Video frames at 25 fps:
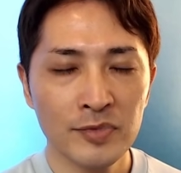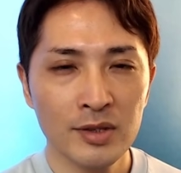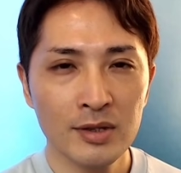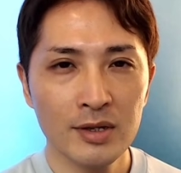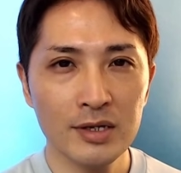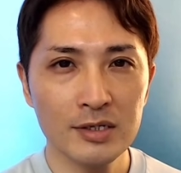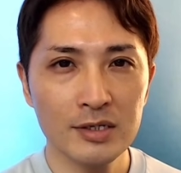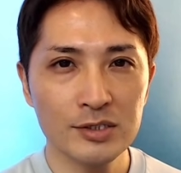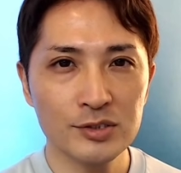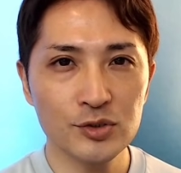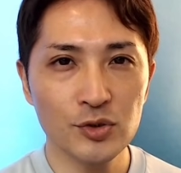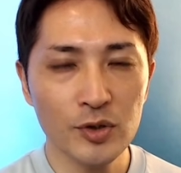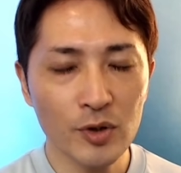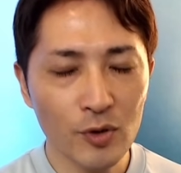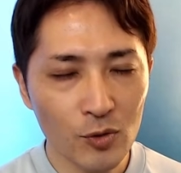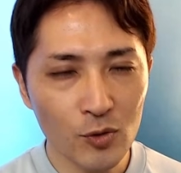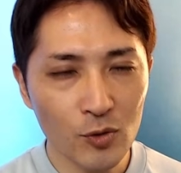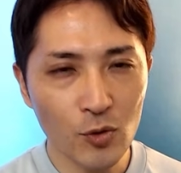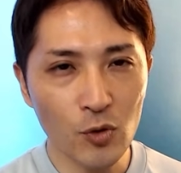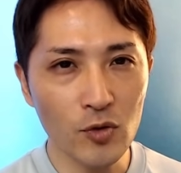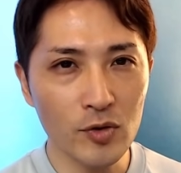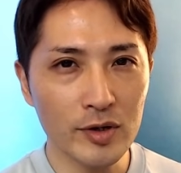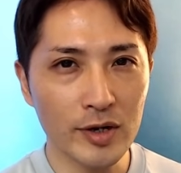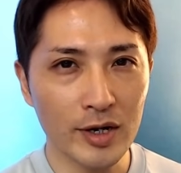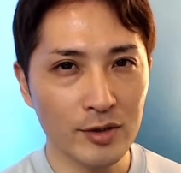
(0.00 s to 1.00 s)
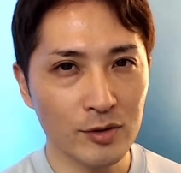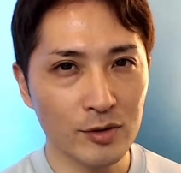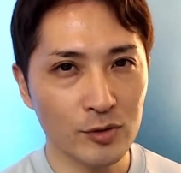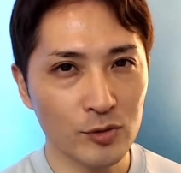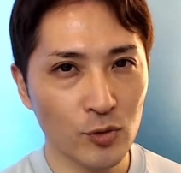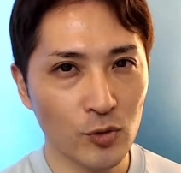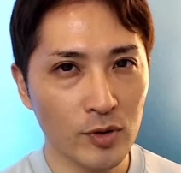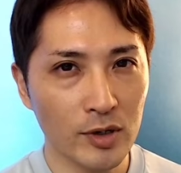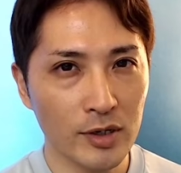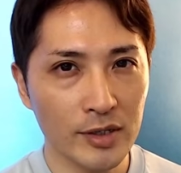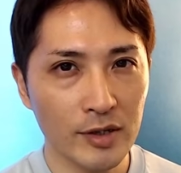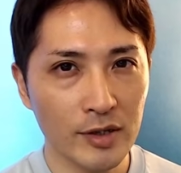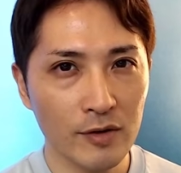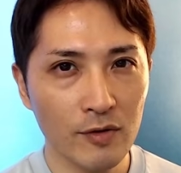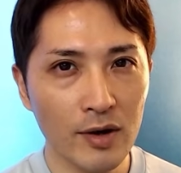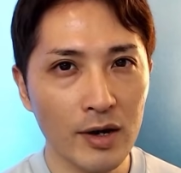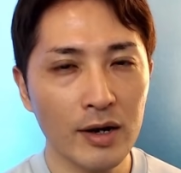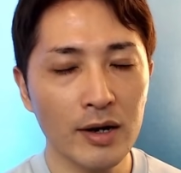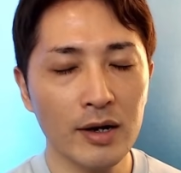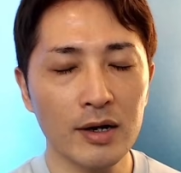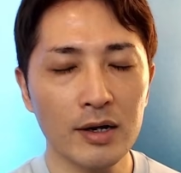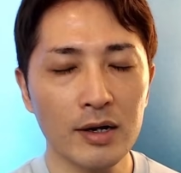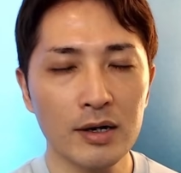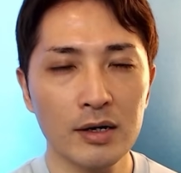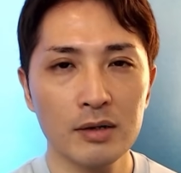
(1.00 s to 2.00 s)
でそれを今回の動画で
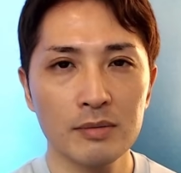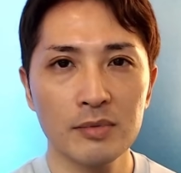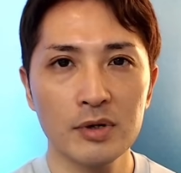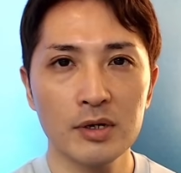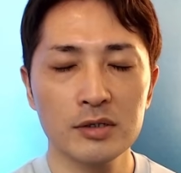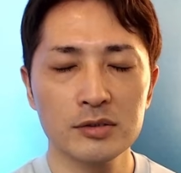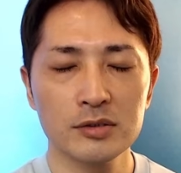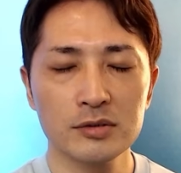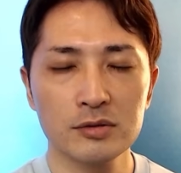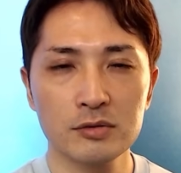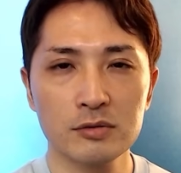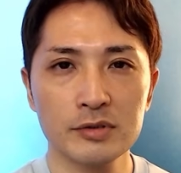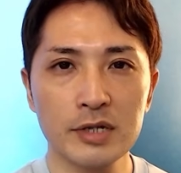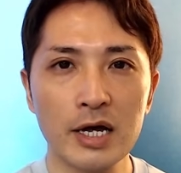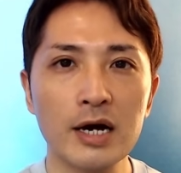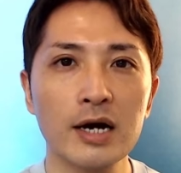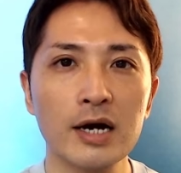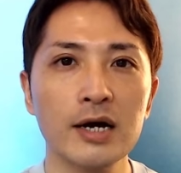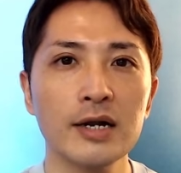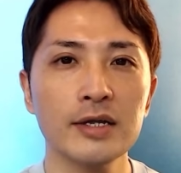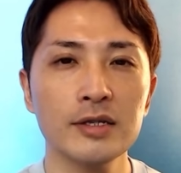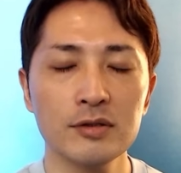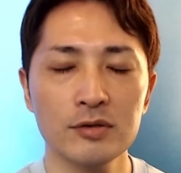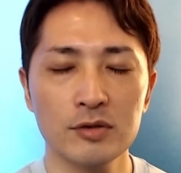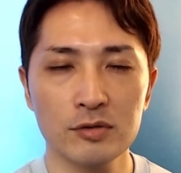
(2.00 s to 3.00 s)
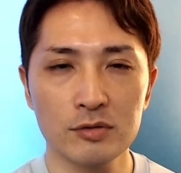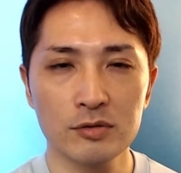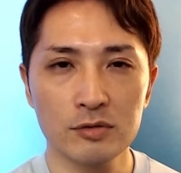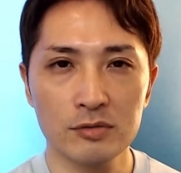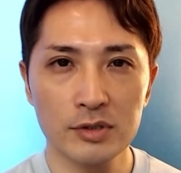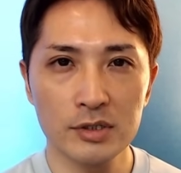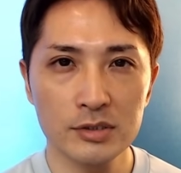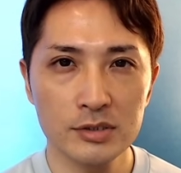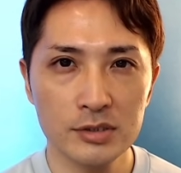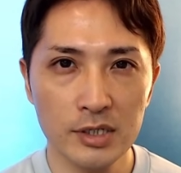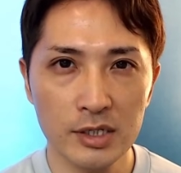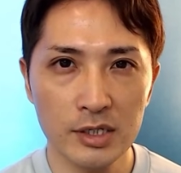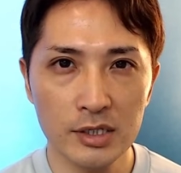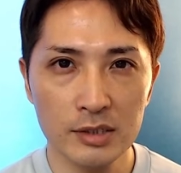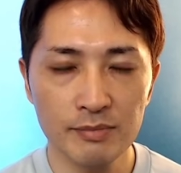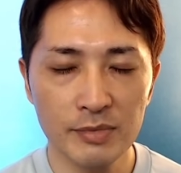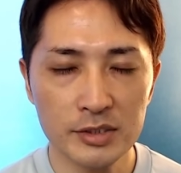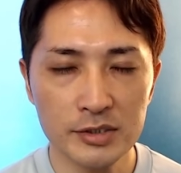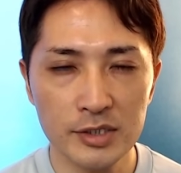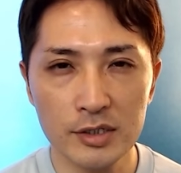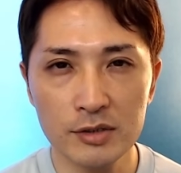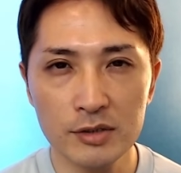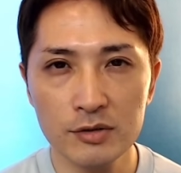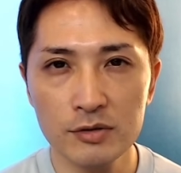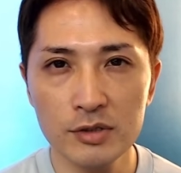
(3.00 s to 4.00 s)
は、まあ、その流れっていうのをですね、まあ、
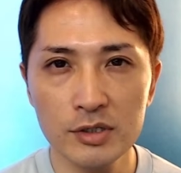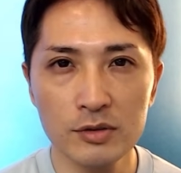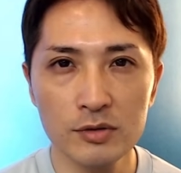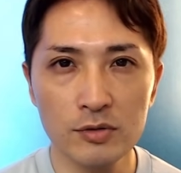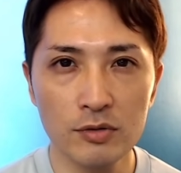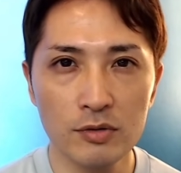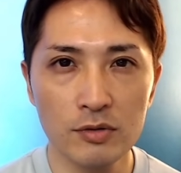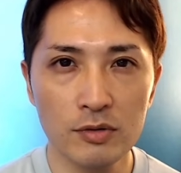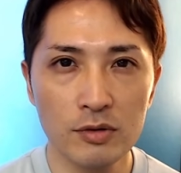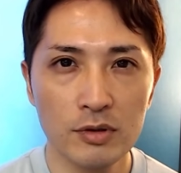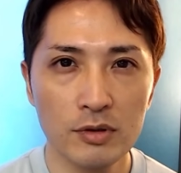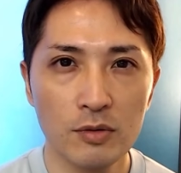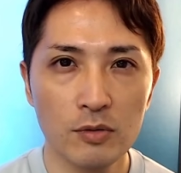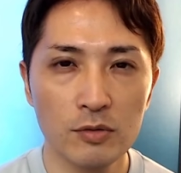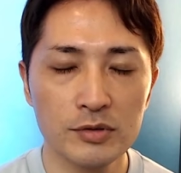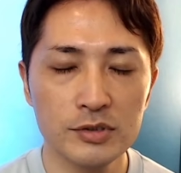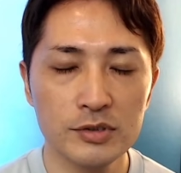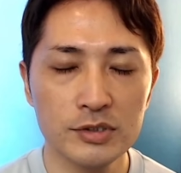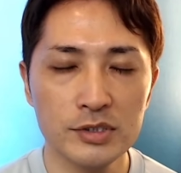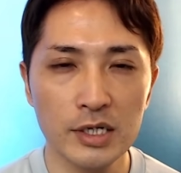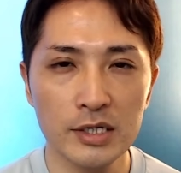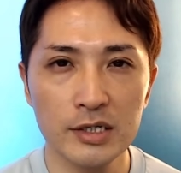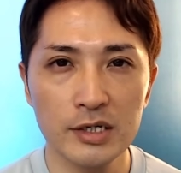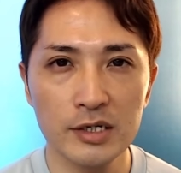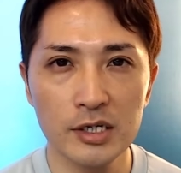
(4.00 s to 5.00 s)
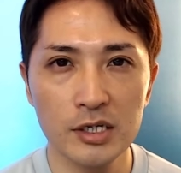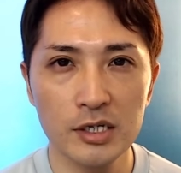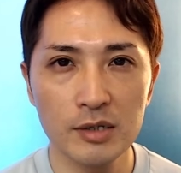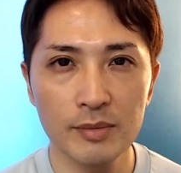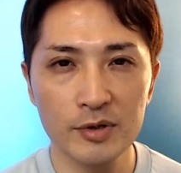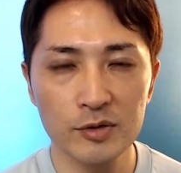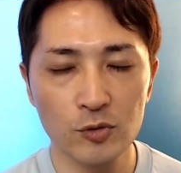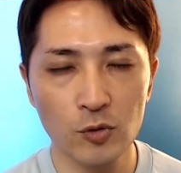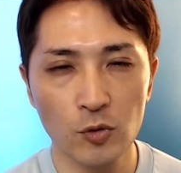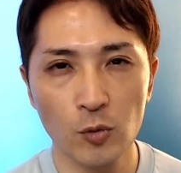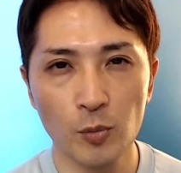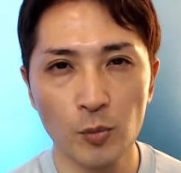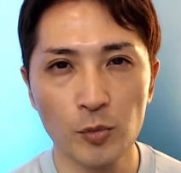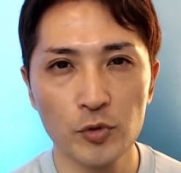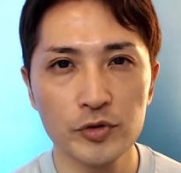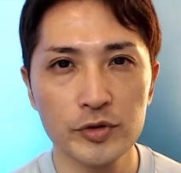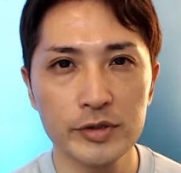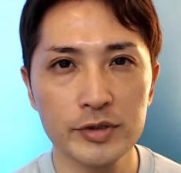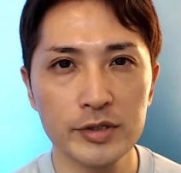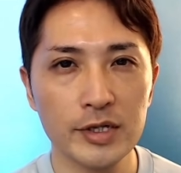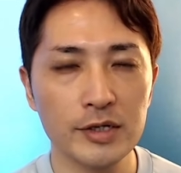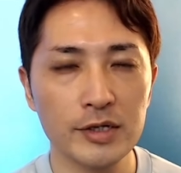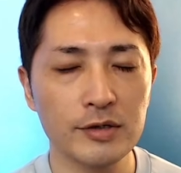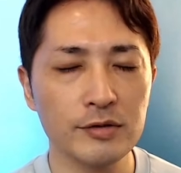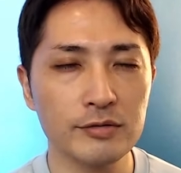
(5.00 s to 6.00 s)
ざっくりとお伝えできればと思っ
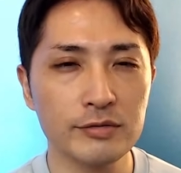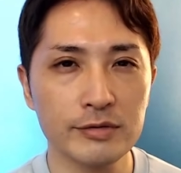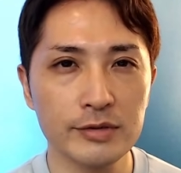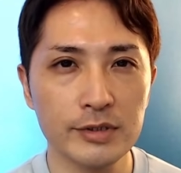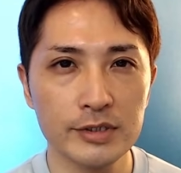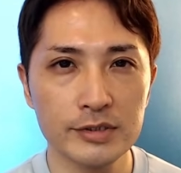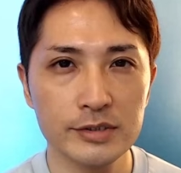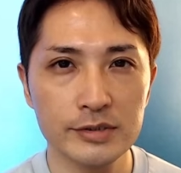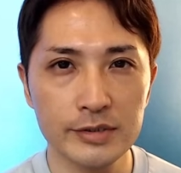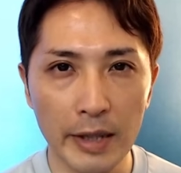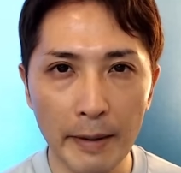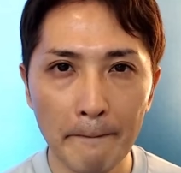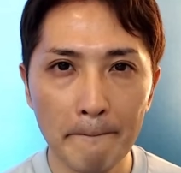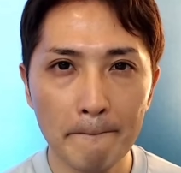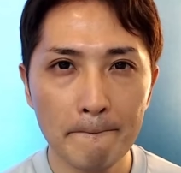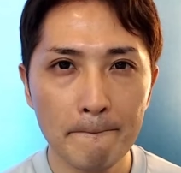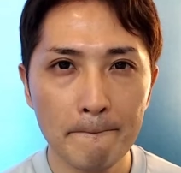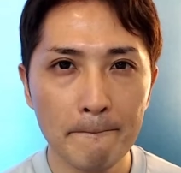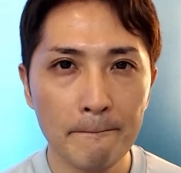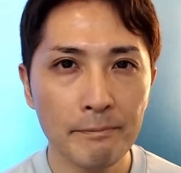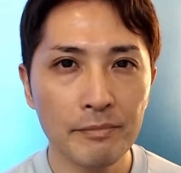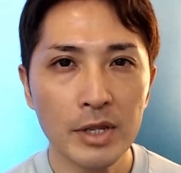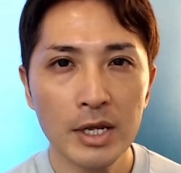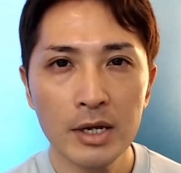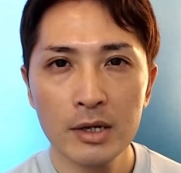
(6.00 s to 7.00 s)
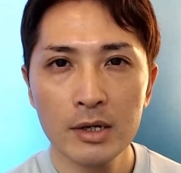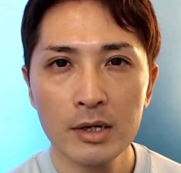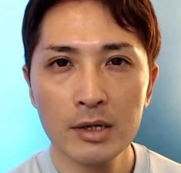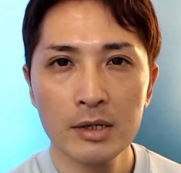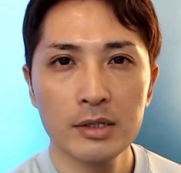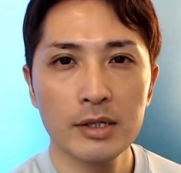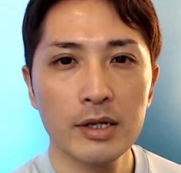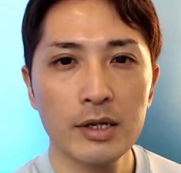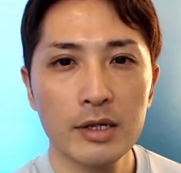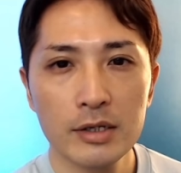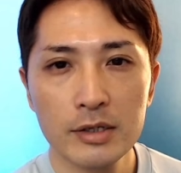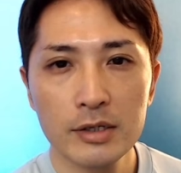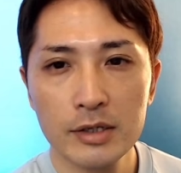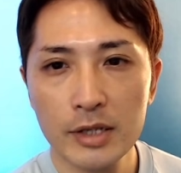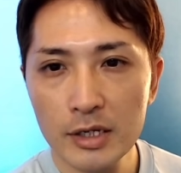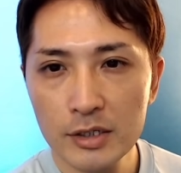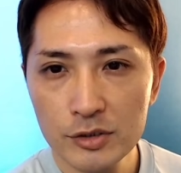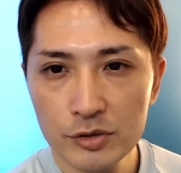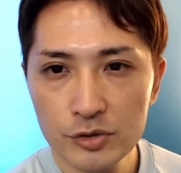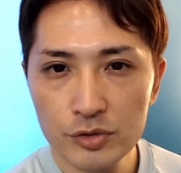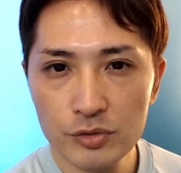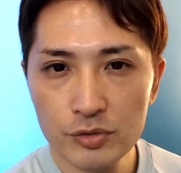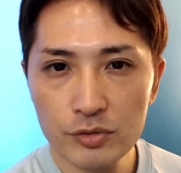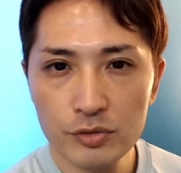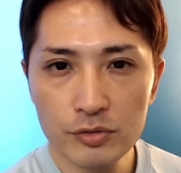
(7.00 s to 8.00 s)
てるんですねで
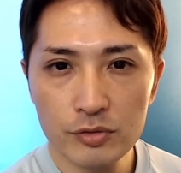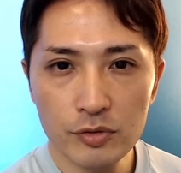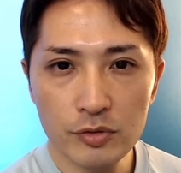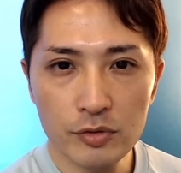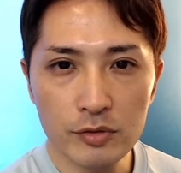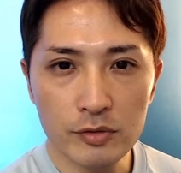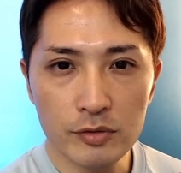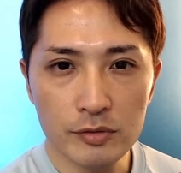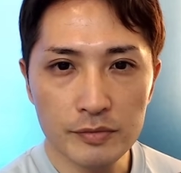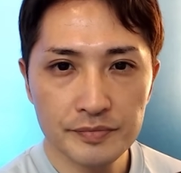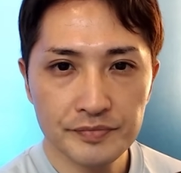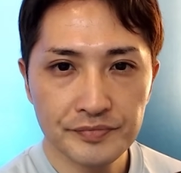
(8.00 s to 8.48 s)
現状の